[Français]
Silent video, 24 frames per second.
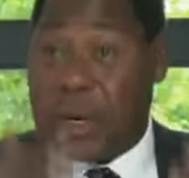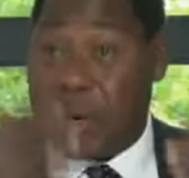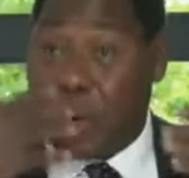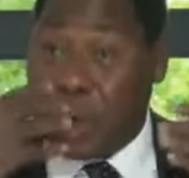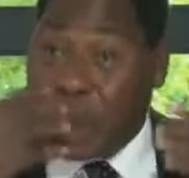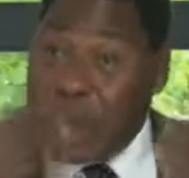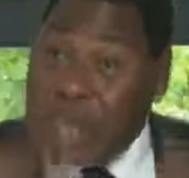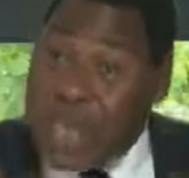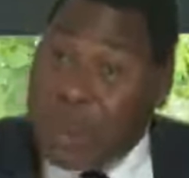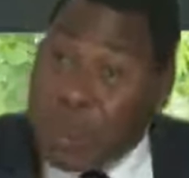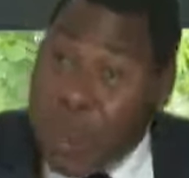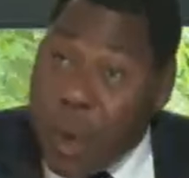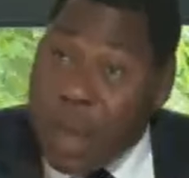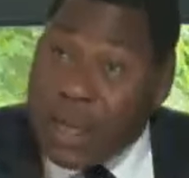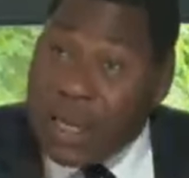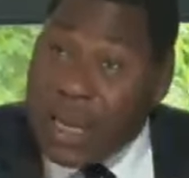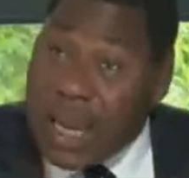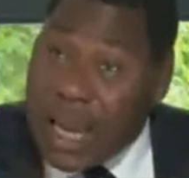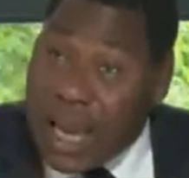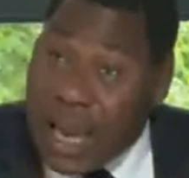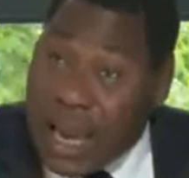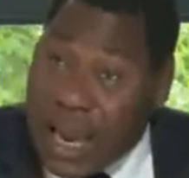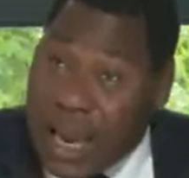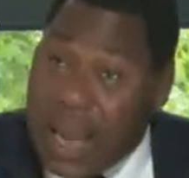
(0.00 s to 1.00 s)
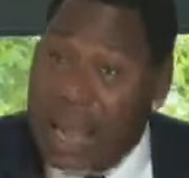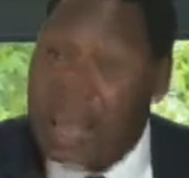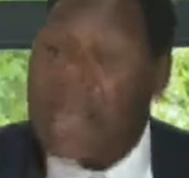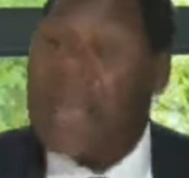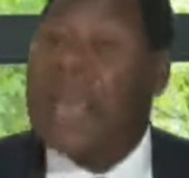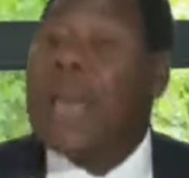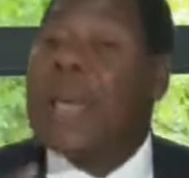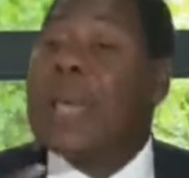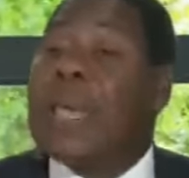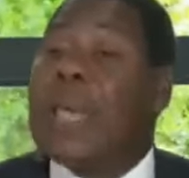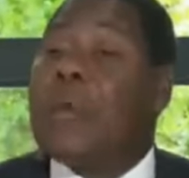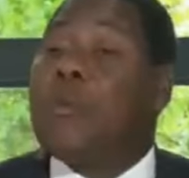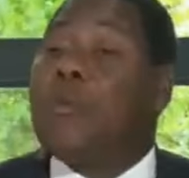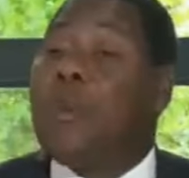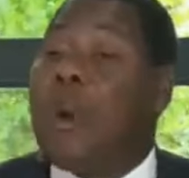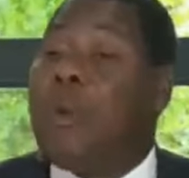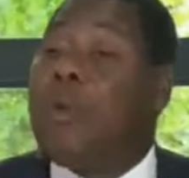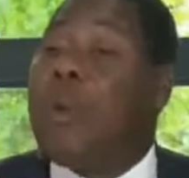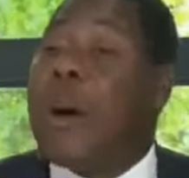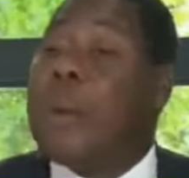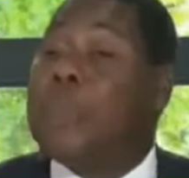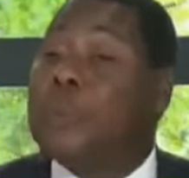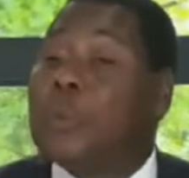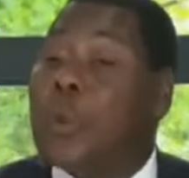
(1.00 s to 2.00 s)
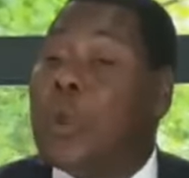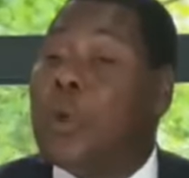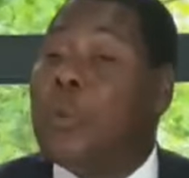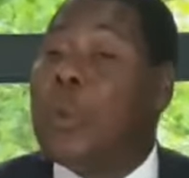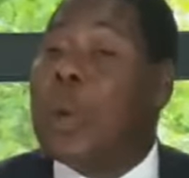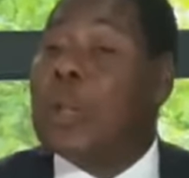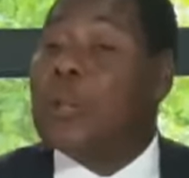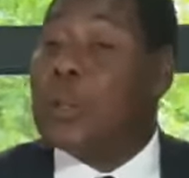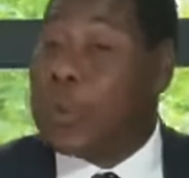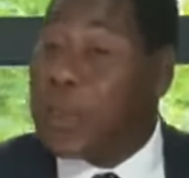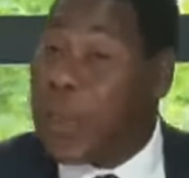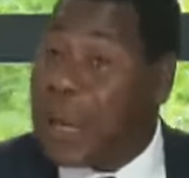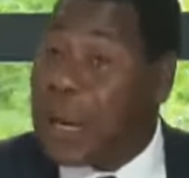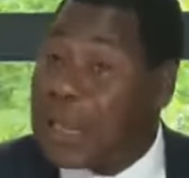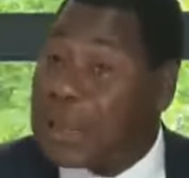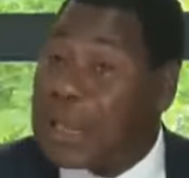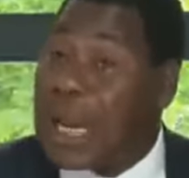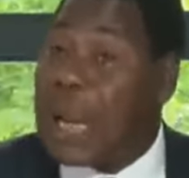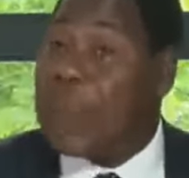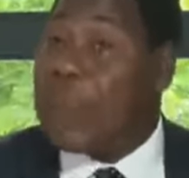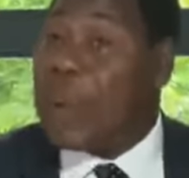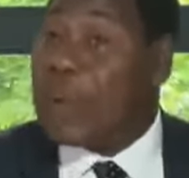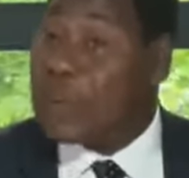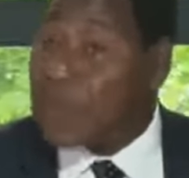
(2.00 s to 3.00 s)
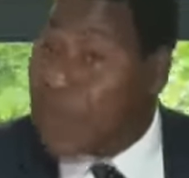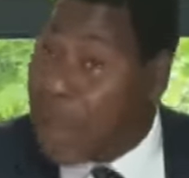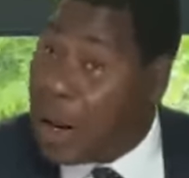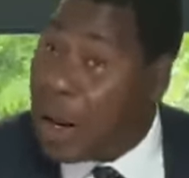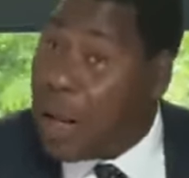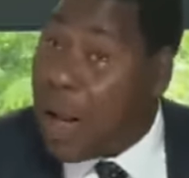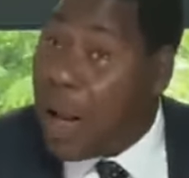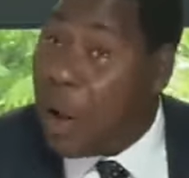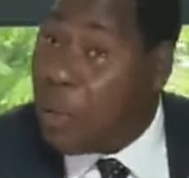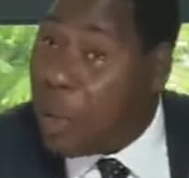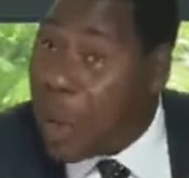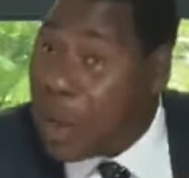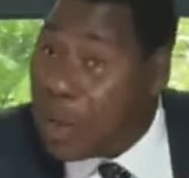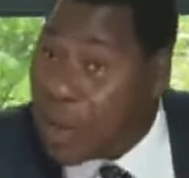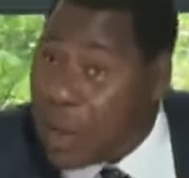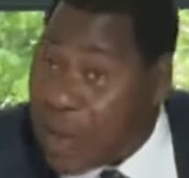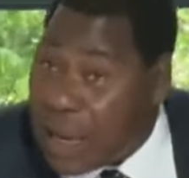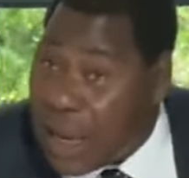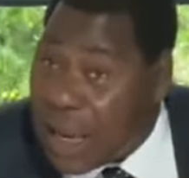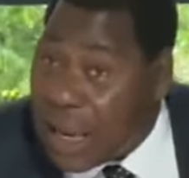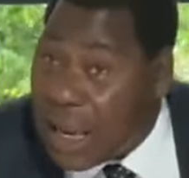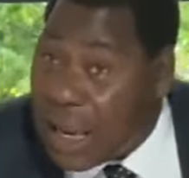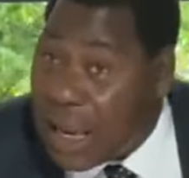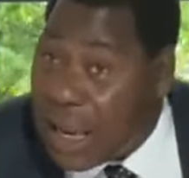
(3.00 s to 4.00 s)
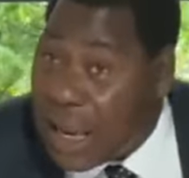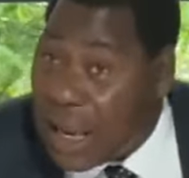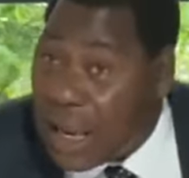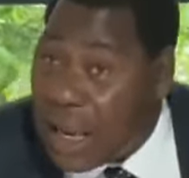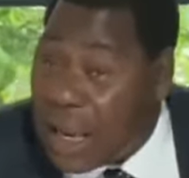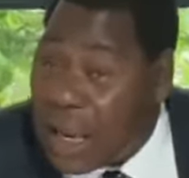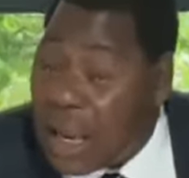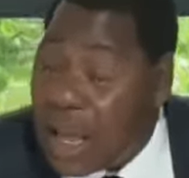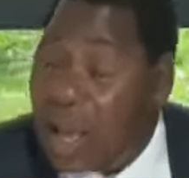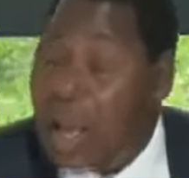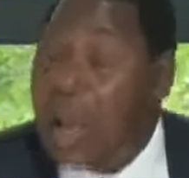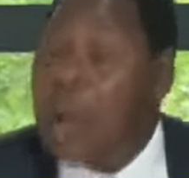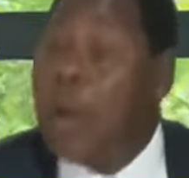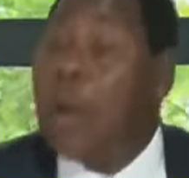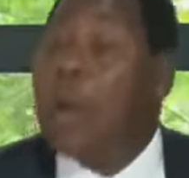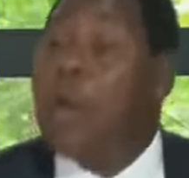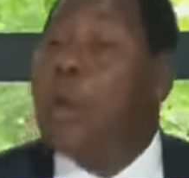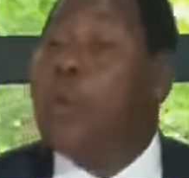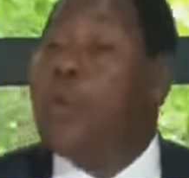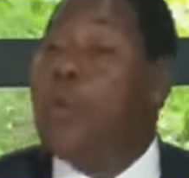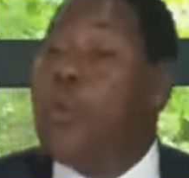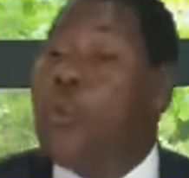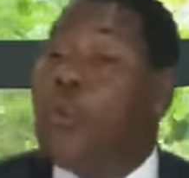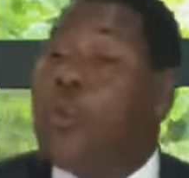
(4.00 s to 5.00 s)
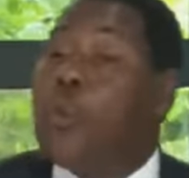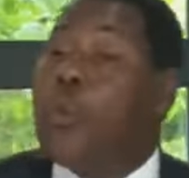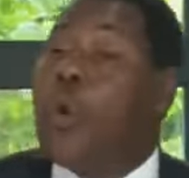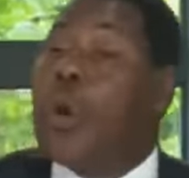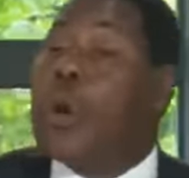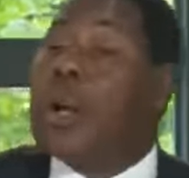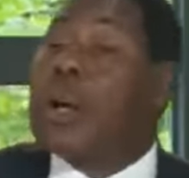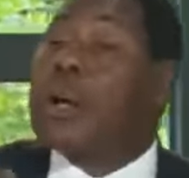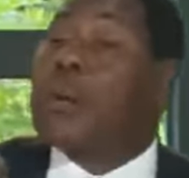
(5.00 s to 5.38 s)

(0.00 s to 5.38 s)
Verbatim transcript: de nos citoyens qui doivent absolument se prendre en charge, parce qu'à un moment donné, nous voulons